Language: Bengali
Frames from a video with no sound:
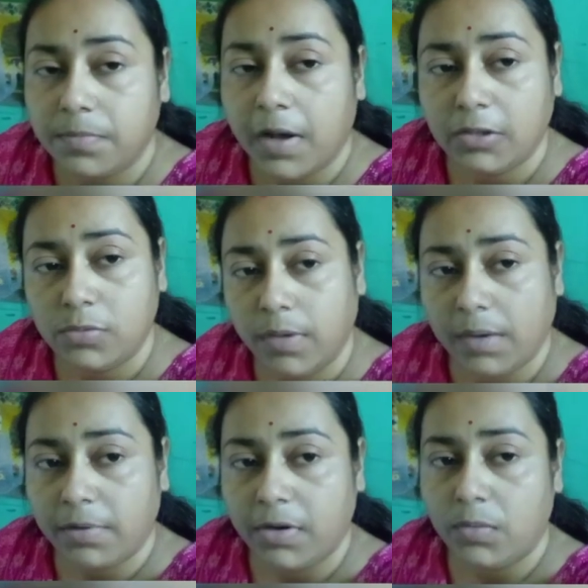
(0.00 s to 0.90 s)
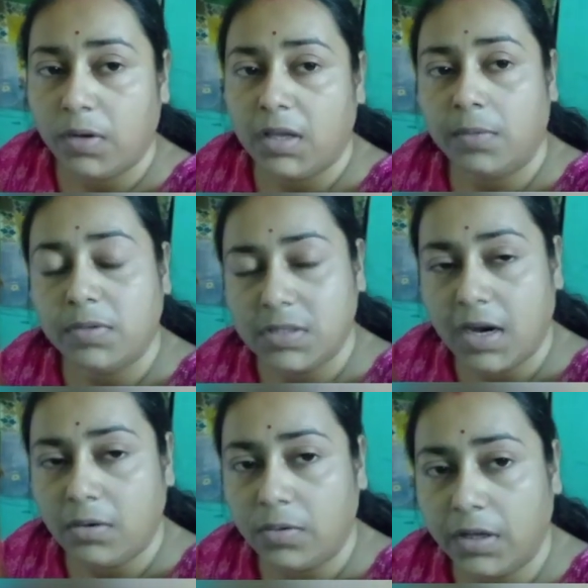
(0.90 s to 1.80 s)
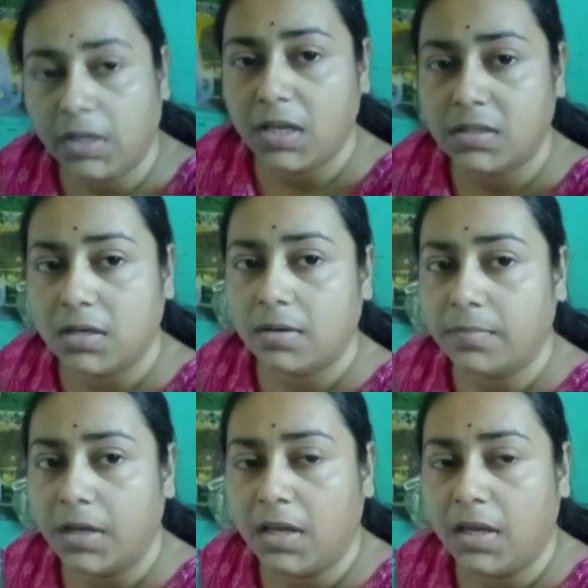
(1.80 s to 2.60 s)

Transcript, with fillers: বাথরুম একবারে ঢুকে যাব স্নান করে গিয়েছিলাম